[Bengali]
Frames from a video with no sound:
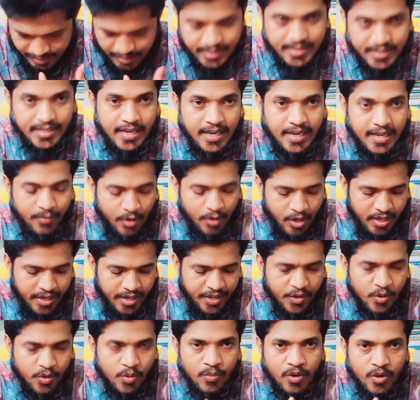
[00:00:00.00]
আসসালামু
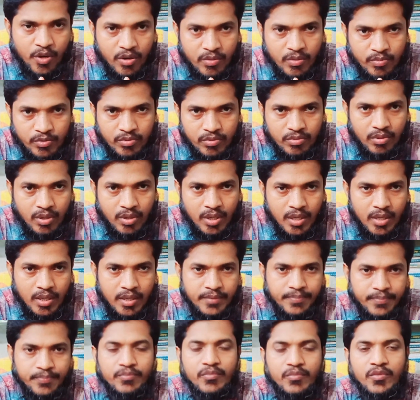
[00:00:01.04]
আলাইকুম রহমতুল্লাহ
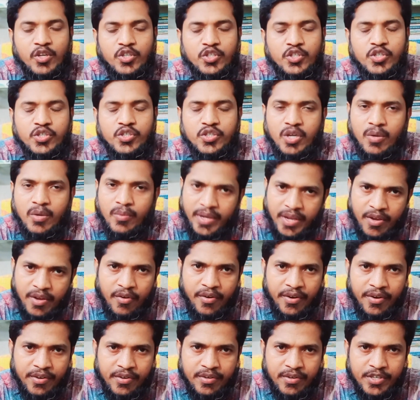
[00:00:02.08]
দর্শক সবাইকে
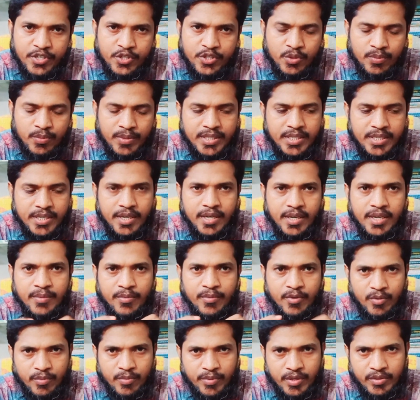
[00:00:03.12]
অনেক অনেক শুভেচ্ছা
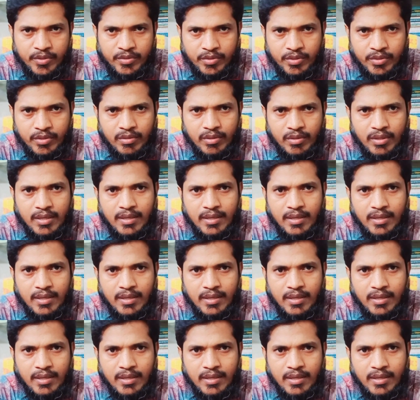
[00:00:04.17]
এবং অভিনন্দন